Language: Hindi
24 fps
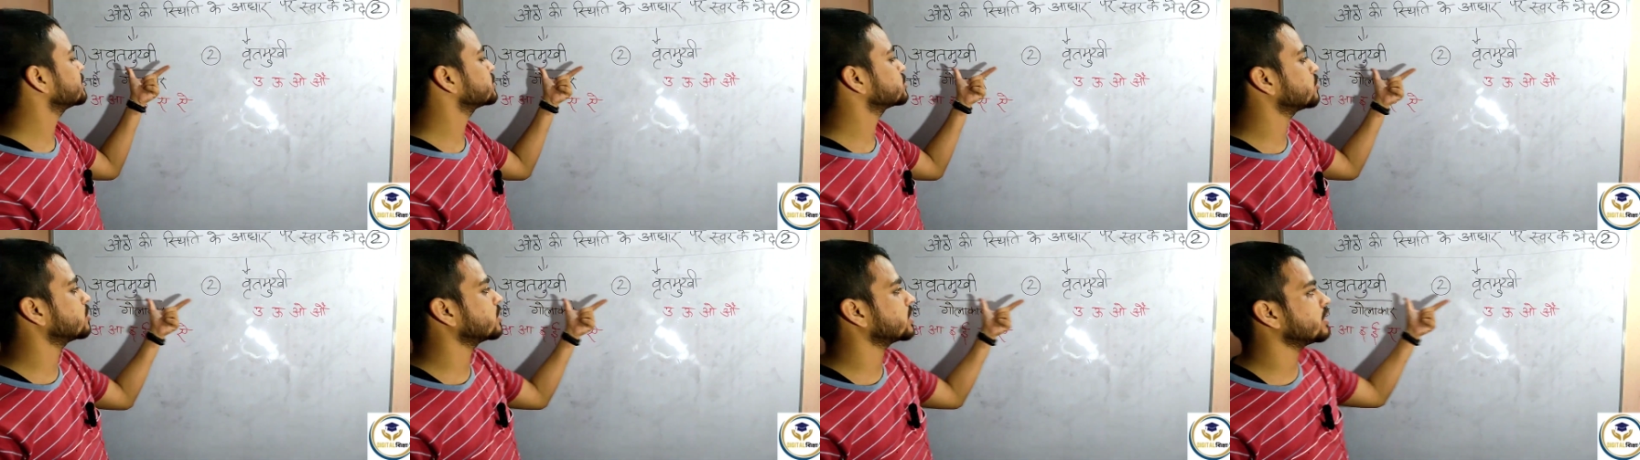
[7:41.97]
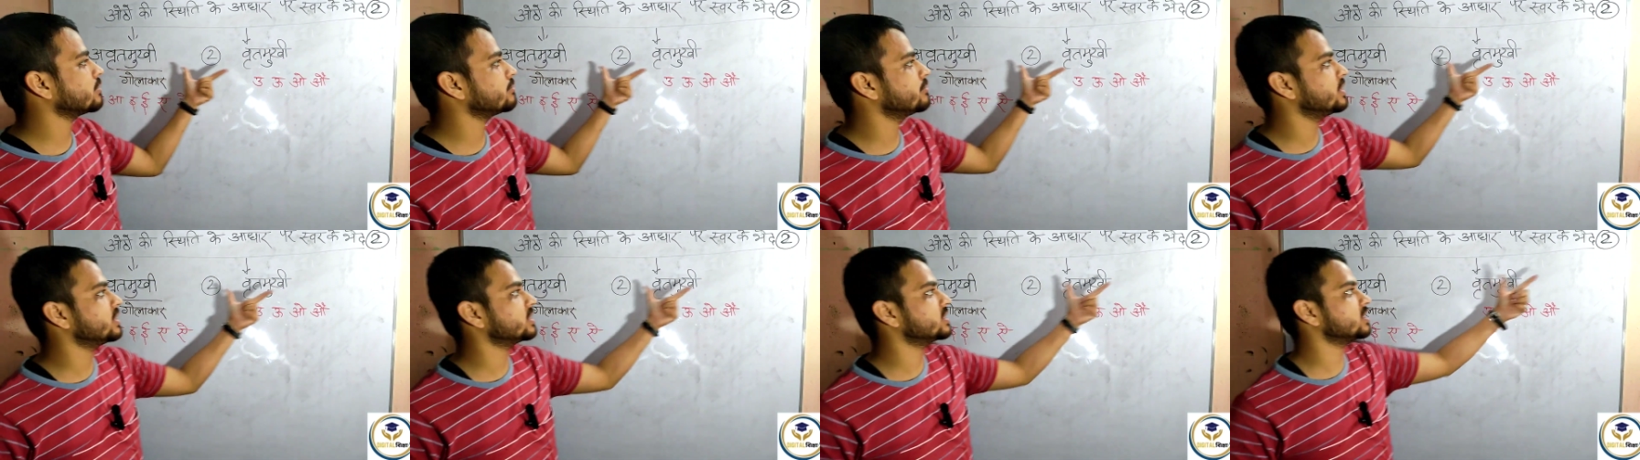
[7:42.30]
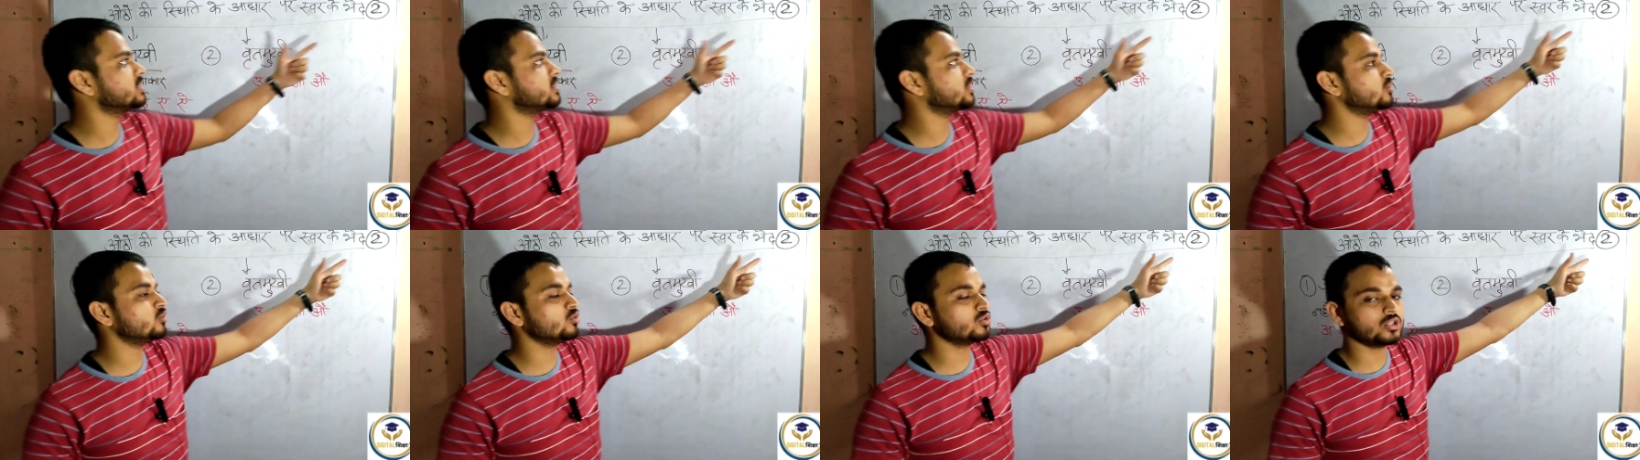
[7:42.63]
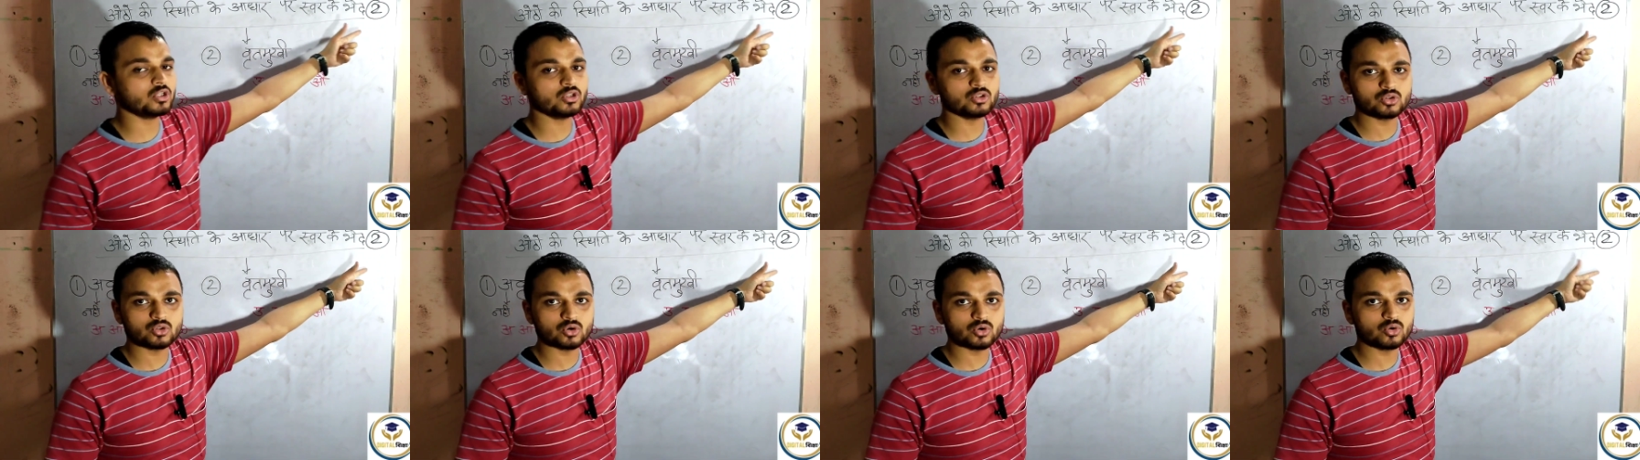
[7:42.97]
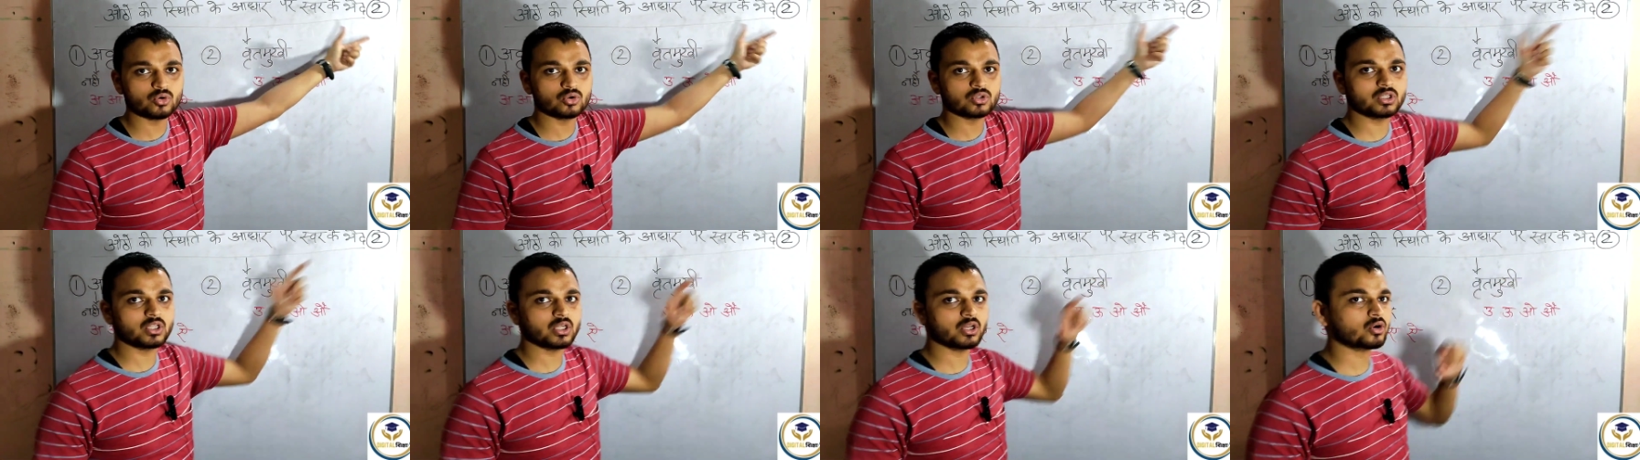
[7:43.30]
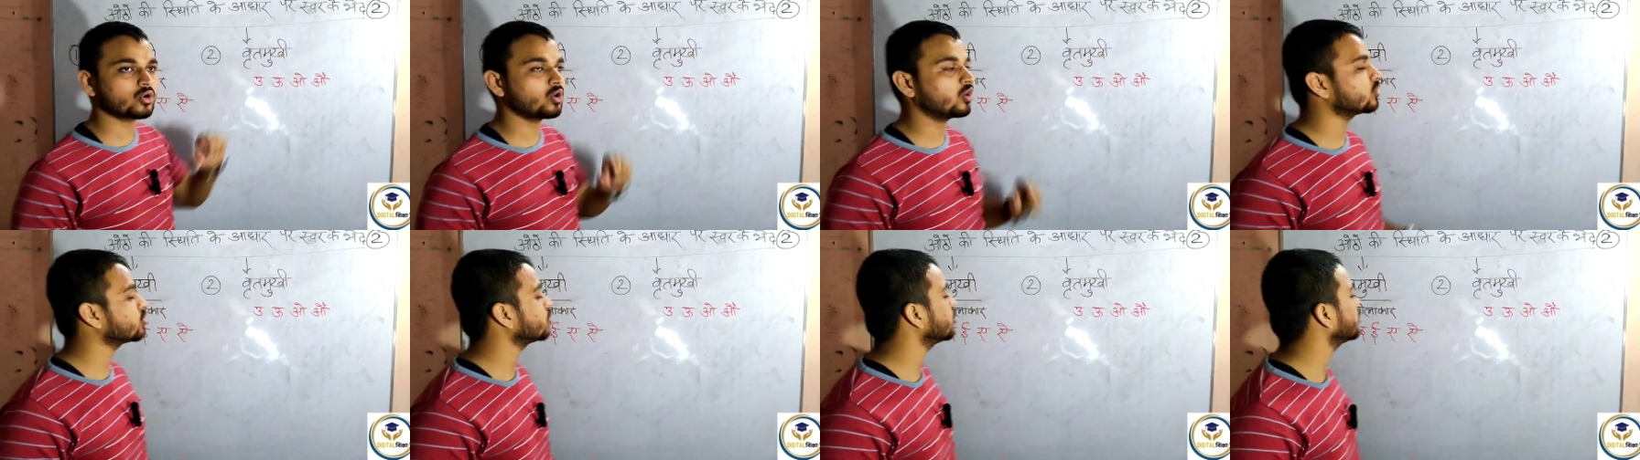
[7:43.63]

आधार पर स्वर के भेद कितने होते हैं दो होते हैं